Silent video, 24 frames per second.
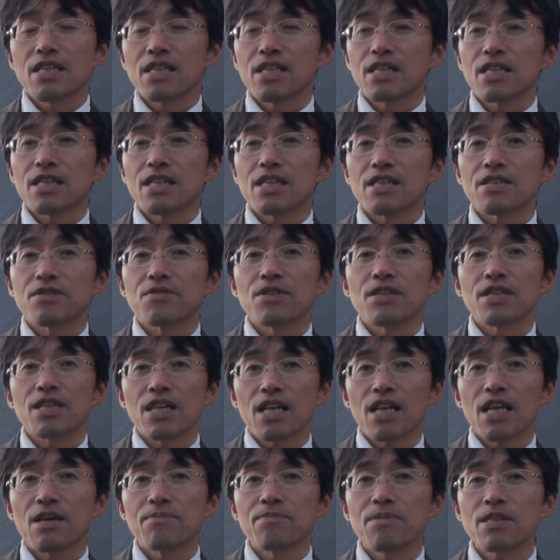えー、これ
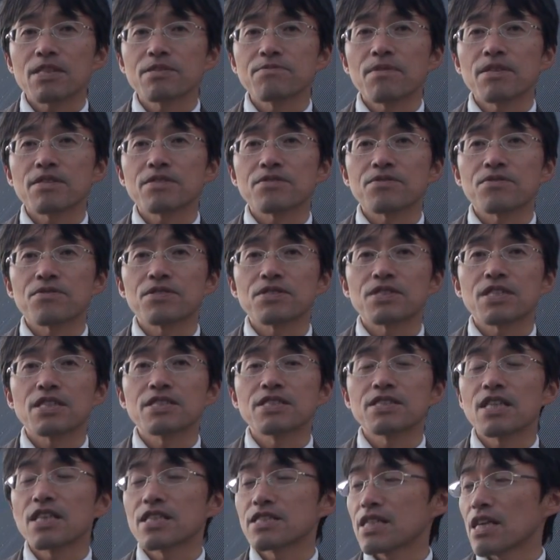からますますこういっ
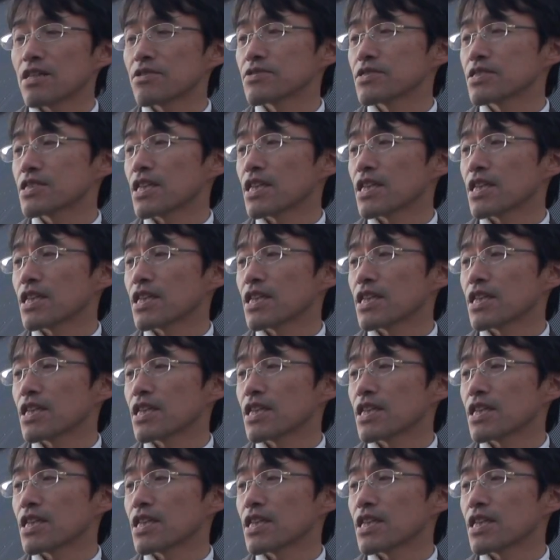た時代になるん